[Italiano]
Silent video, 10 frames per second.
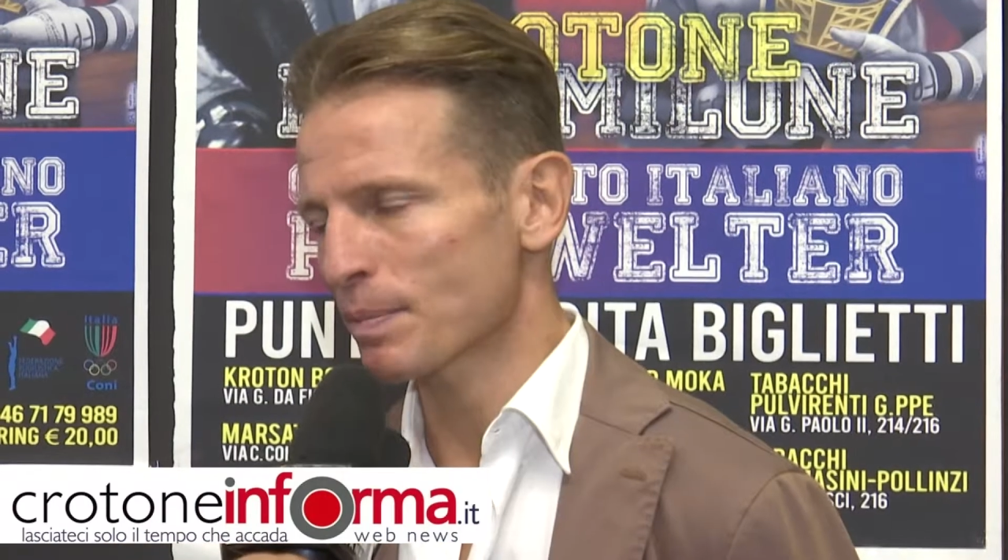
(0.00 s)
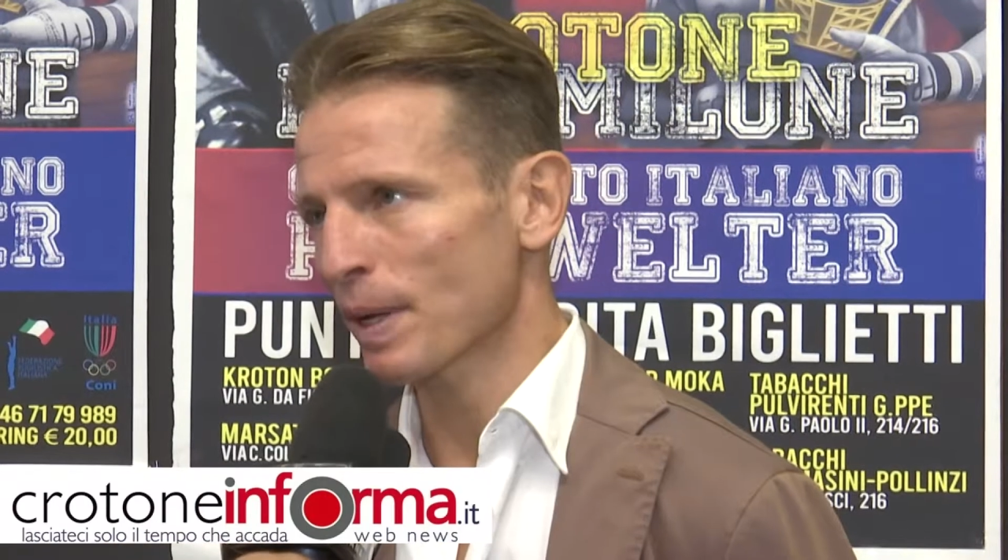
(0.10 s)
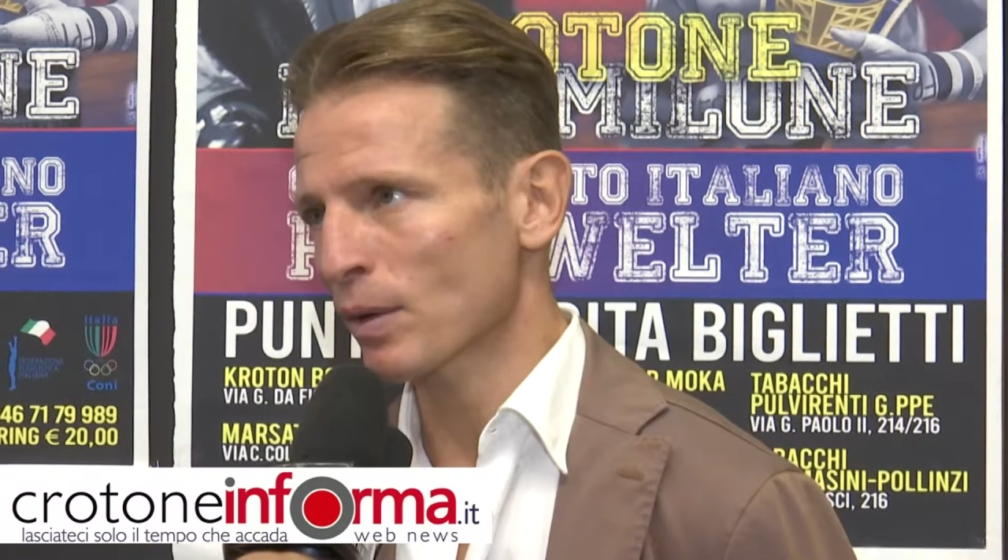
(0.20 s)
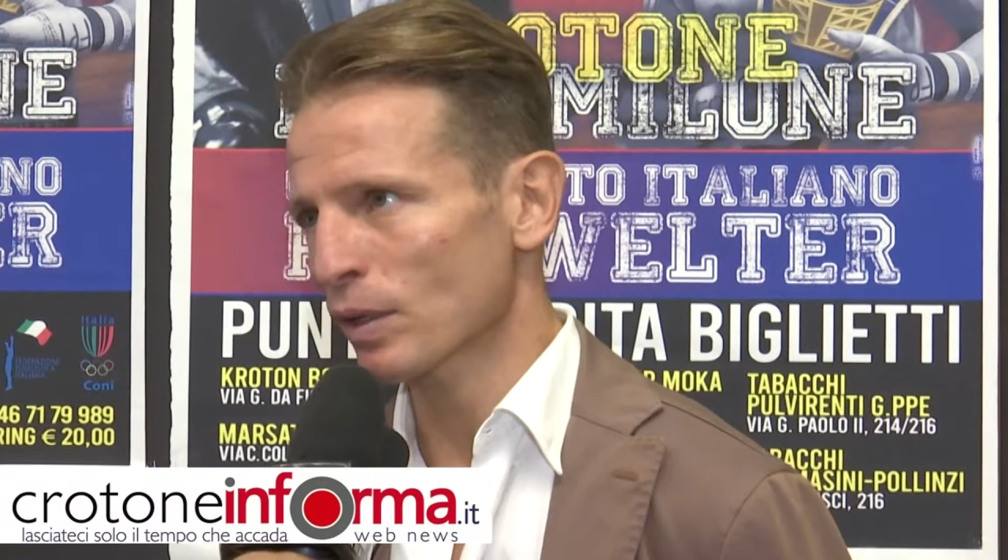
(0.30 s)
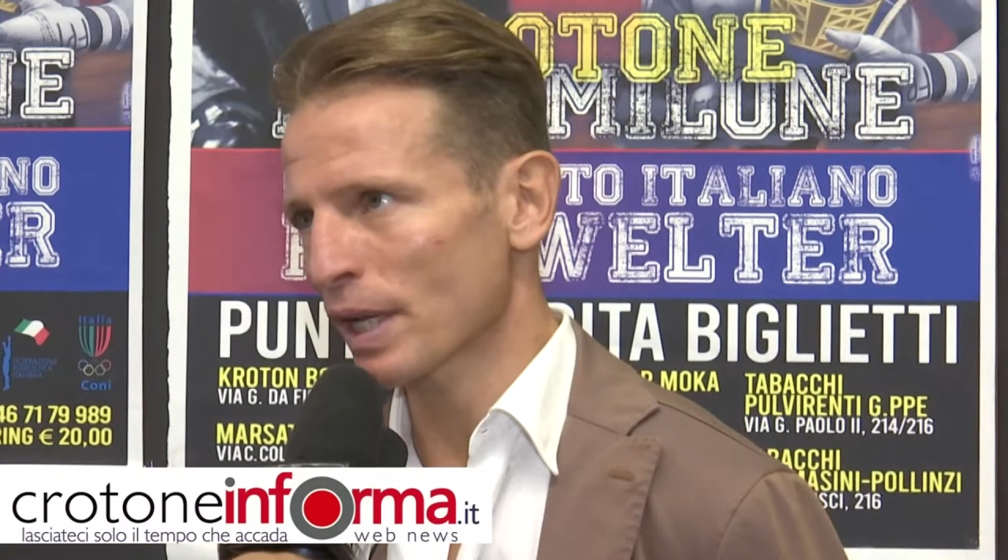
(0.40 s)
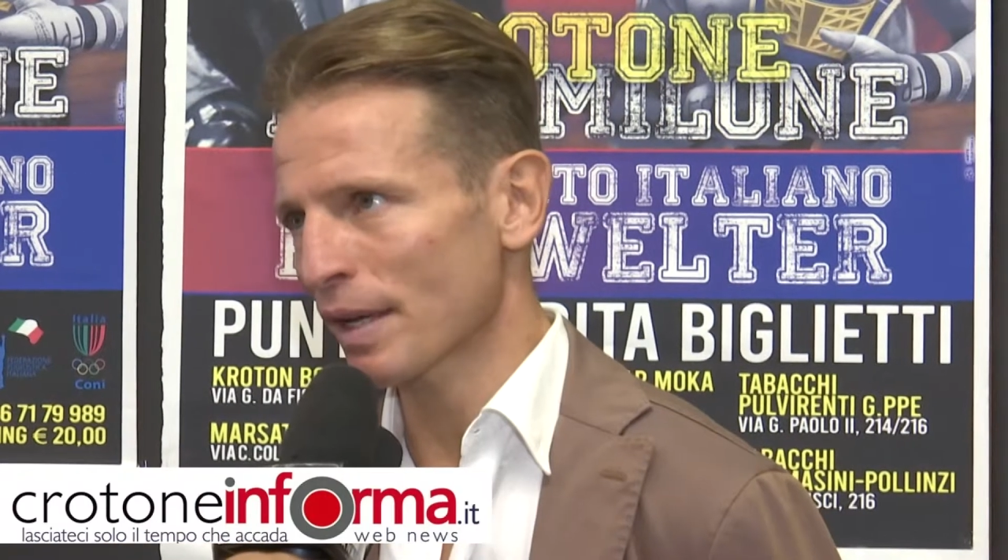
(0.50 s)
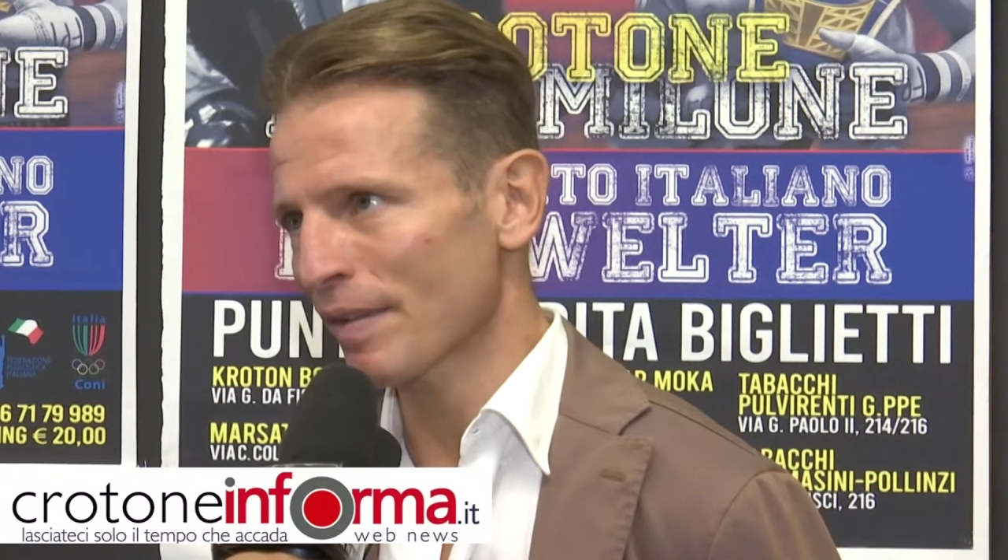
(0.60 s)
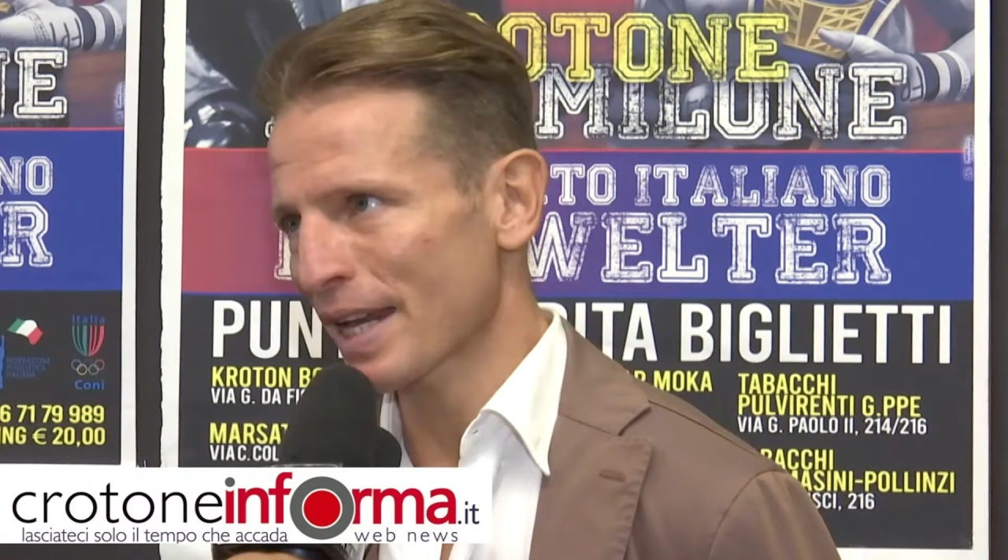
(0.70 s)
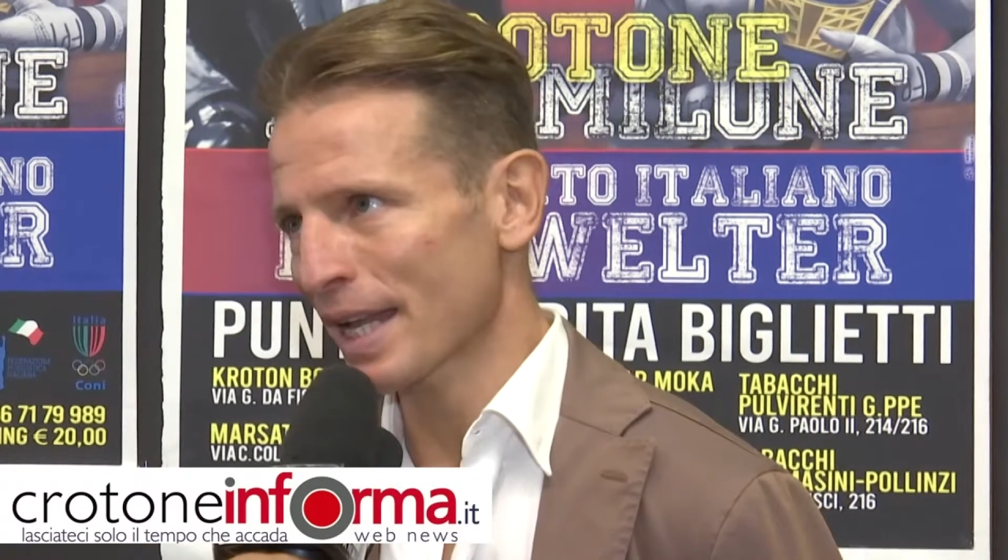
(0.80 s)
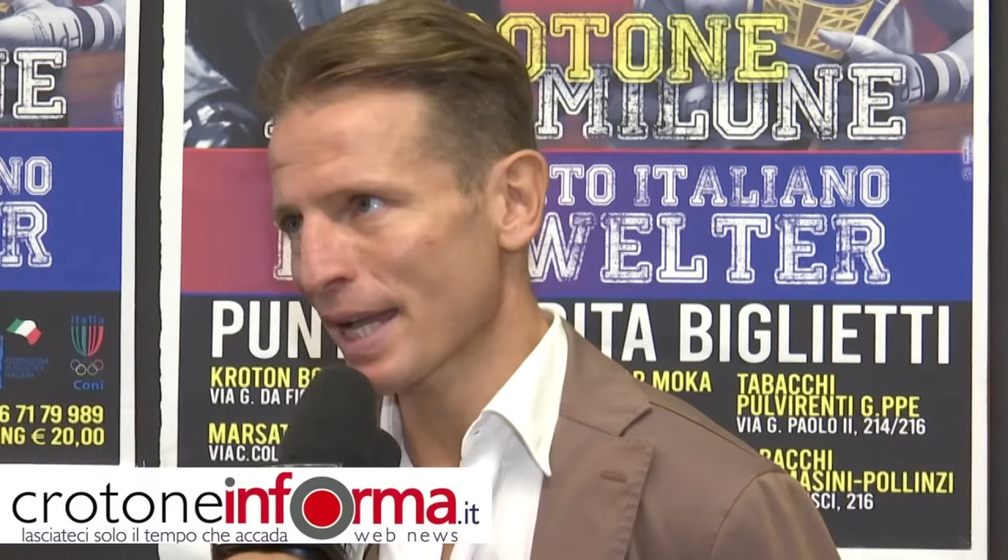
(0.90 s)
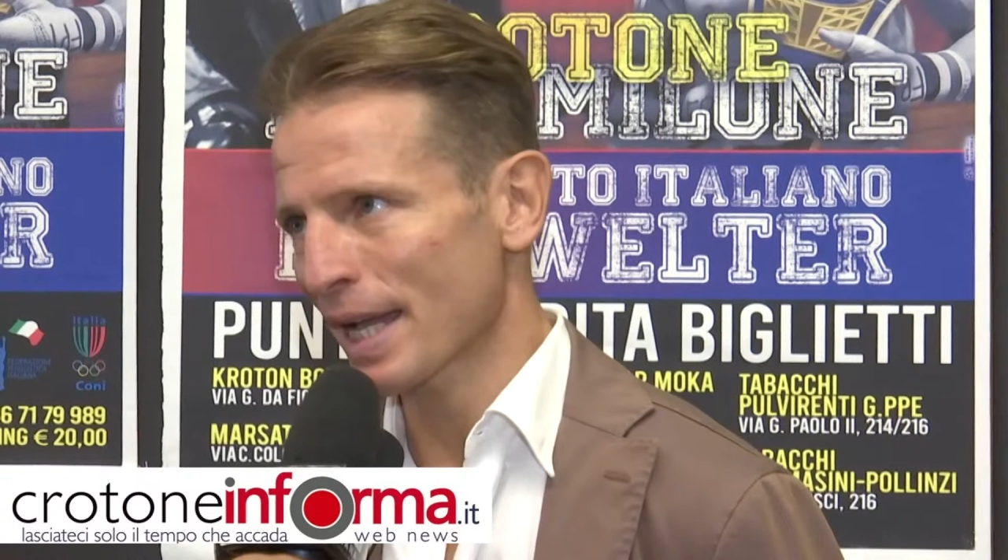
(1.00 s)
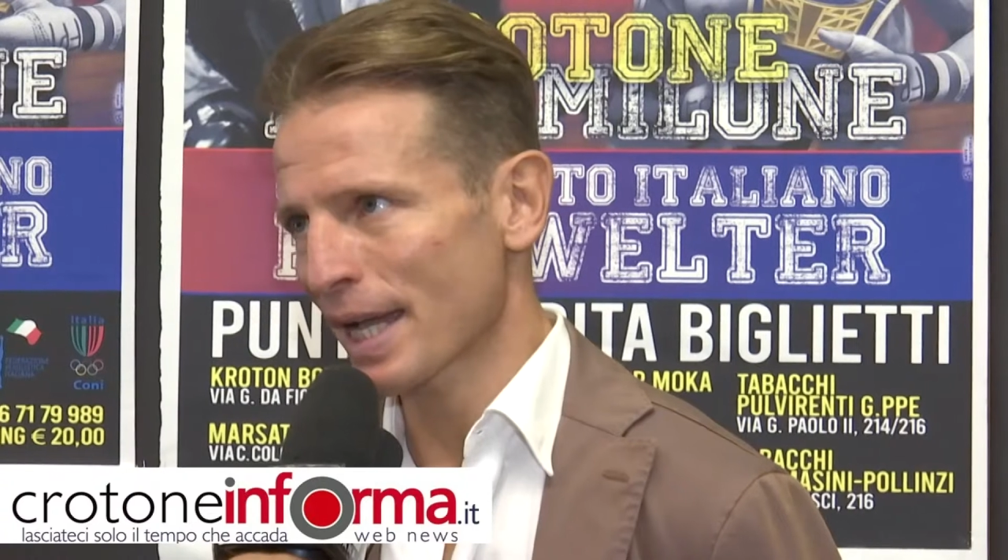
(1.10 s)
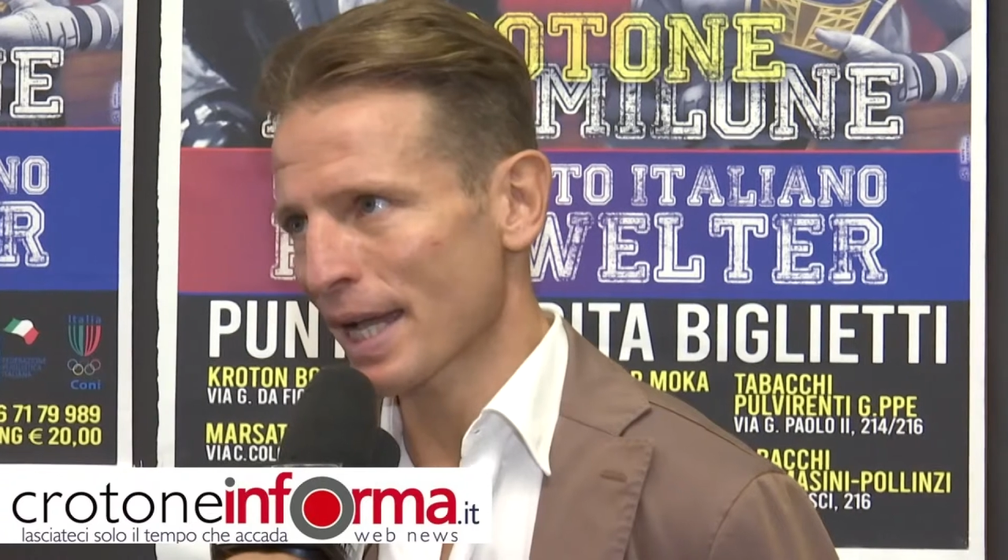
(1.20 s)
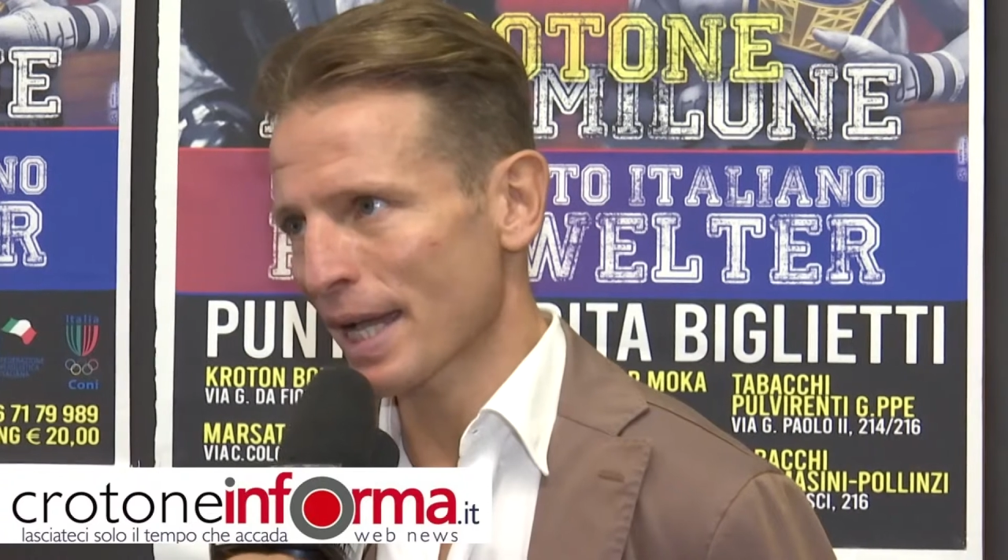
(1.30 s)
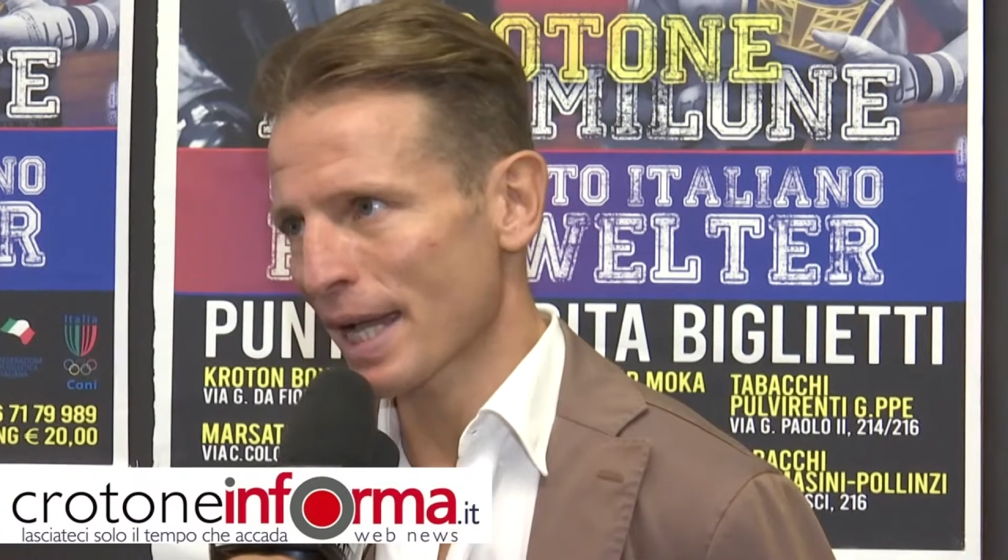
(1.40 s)
spero di
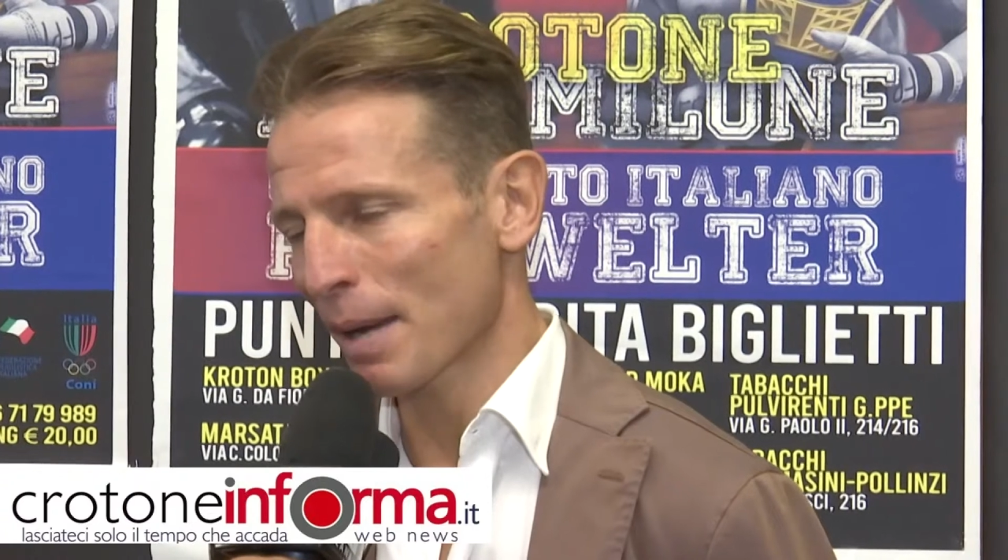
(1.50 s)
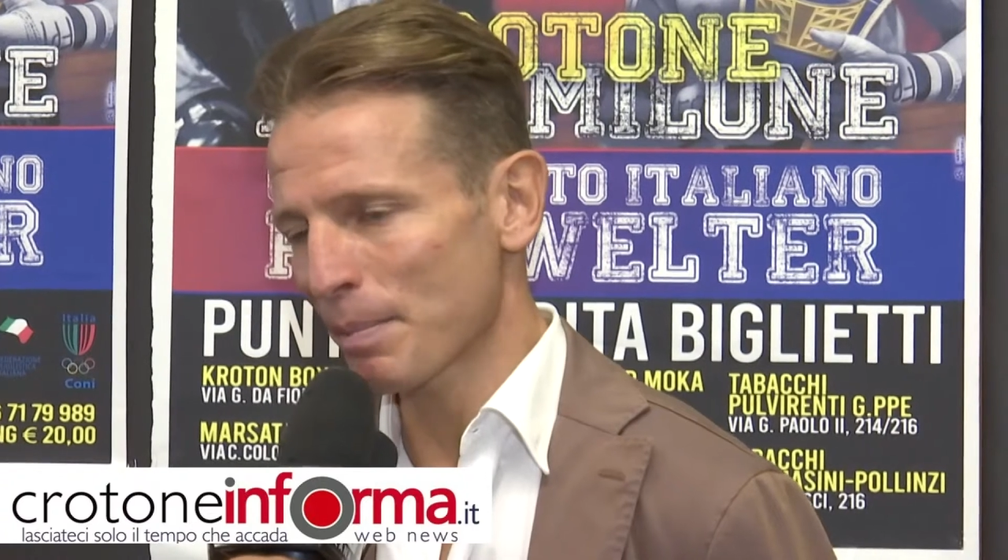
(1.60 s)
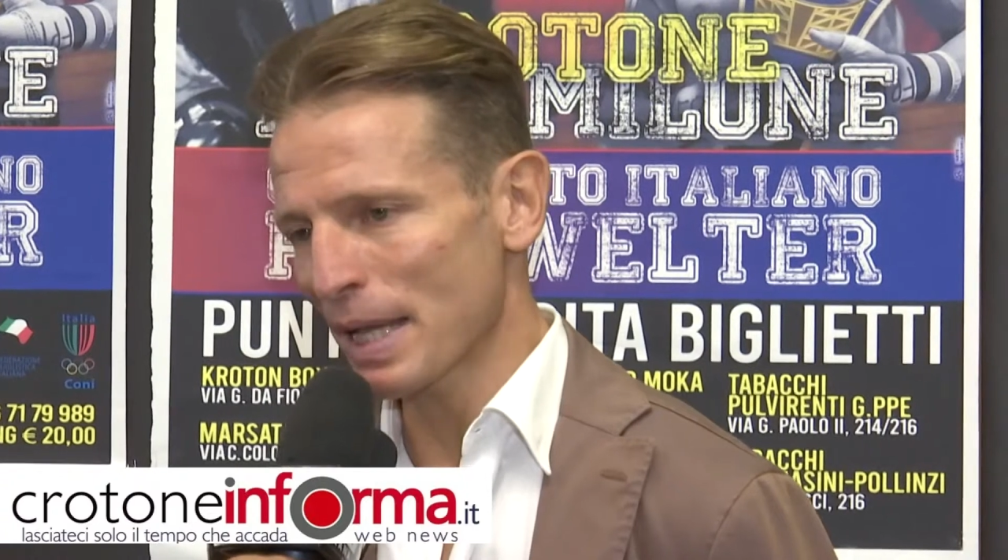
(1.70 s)
arrivare al